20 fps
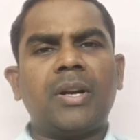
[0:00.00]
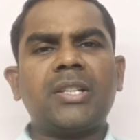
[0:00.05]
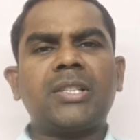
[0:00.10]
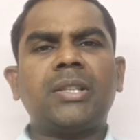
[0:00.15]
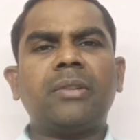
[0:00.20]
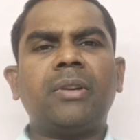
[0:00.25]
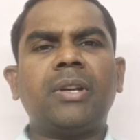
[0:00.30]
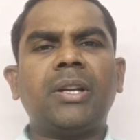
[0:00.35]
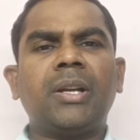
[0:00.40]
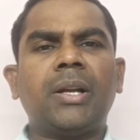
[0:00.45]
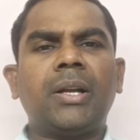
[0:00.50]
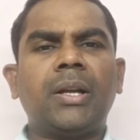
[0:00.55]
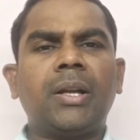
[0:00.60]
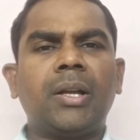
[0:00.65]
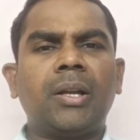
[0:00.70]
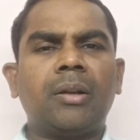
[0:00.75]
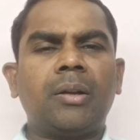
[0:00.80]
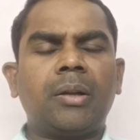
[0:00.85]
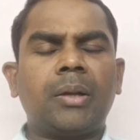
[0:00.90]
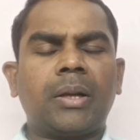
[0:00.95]
వాస్తవంగా
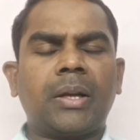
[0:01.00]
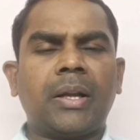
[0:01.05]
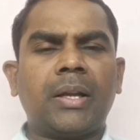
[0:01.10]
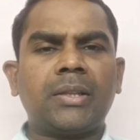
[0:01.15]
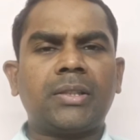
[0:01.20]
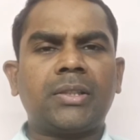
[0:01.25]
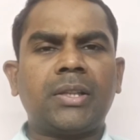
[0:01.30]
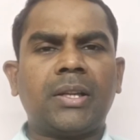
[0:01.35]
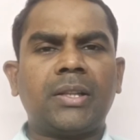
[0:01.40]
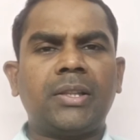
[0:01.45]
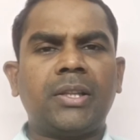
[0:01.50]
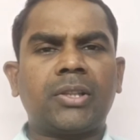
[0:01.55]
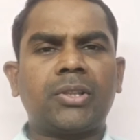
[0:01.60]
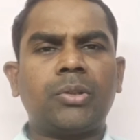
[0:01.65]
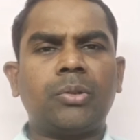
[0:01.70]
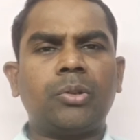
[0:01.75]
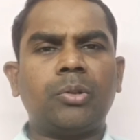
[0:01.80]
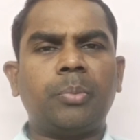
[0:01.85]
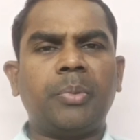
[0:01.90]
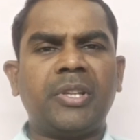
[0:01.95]
రాష్ట్ర
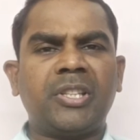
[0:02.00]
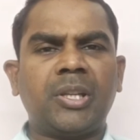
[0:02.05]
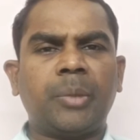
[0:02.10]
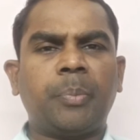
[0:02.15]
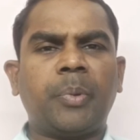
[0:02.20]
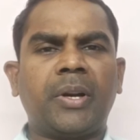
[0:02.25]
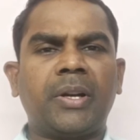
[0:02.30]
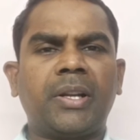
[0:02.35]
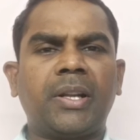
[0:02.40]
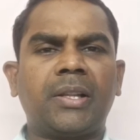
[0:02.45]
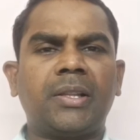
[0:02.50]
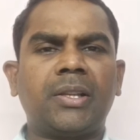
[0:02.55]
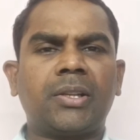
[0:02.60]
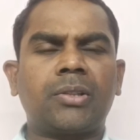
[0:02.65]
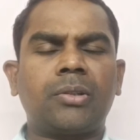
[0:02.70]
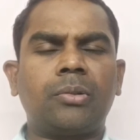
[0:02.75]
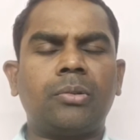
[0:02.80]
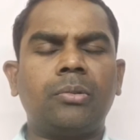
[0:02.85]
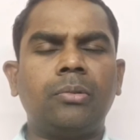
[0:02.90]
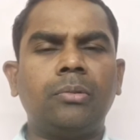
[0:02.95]
అధ్యక్షుడు బీజేపీ పార్టీ
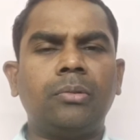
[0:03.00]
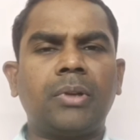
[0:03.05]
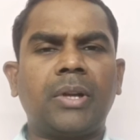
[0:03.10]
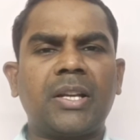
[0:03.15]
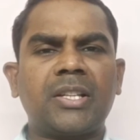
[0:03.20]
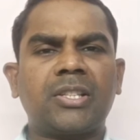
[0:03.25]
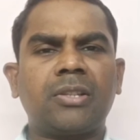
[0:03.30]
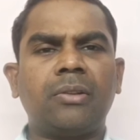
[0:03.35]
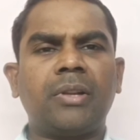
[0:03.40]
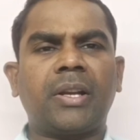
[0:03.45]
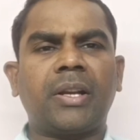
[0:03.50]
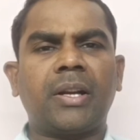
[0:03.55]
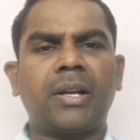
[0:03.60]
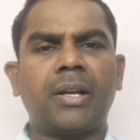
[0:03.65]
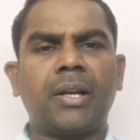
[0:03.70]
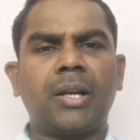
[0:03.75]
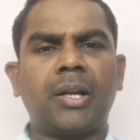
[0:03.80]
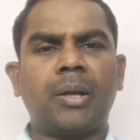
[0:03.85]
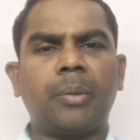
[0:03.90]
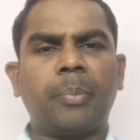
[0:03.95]
అధ్యక్షుడు రాష్ట్రంలో
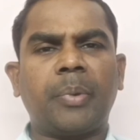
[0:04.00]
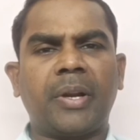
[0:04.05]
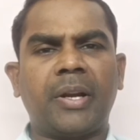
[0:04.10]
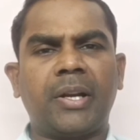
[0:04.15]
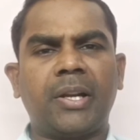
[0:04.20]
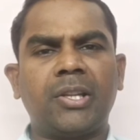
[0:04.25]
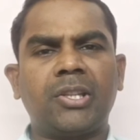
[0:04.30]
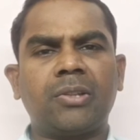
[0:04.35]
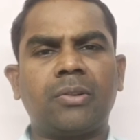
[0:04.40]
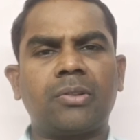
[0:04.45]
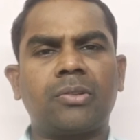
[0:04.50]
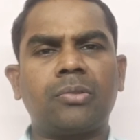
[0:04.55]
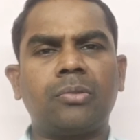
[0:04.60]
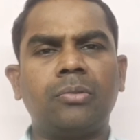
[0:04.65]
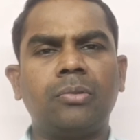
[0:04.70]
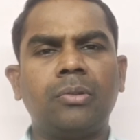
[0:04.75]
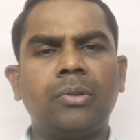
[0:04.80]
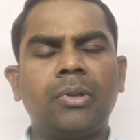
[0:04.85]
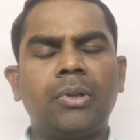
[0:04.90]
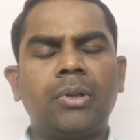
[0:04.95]
ఎక్కడన్నా
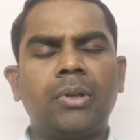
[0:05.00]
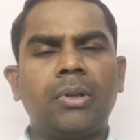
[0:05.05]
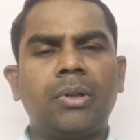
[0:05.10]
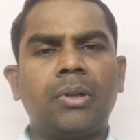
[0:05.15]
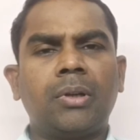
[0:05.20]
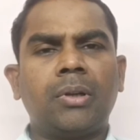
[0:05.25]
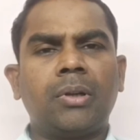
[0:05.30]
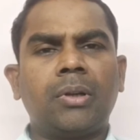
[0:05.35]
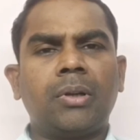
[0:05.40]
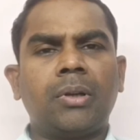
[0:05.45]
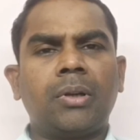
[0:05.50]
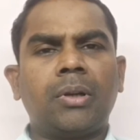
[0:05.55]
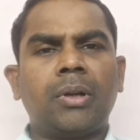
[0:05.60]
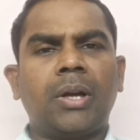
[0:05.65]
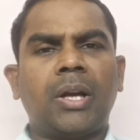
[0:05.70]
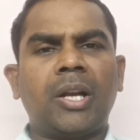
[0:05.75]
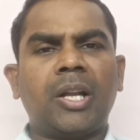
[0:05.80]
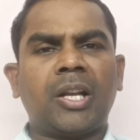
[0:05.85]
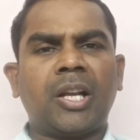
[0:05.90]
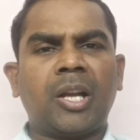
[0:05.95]
పర్యటించవచ్చు
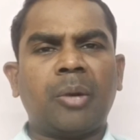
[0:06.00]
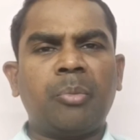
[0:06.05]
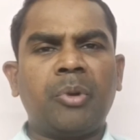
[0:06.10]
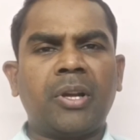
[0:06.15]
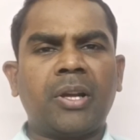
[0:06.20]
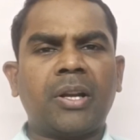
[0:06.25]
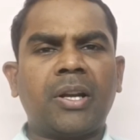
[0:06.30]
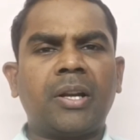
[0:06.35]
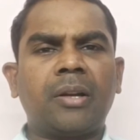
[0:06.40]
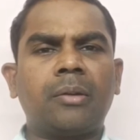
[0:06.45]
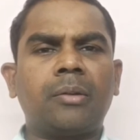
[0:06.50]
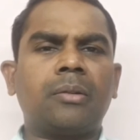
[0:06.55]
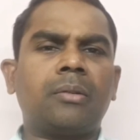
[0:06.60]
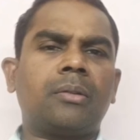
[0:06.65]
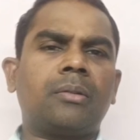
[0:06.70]
ఆయన కరీంనగర్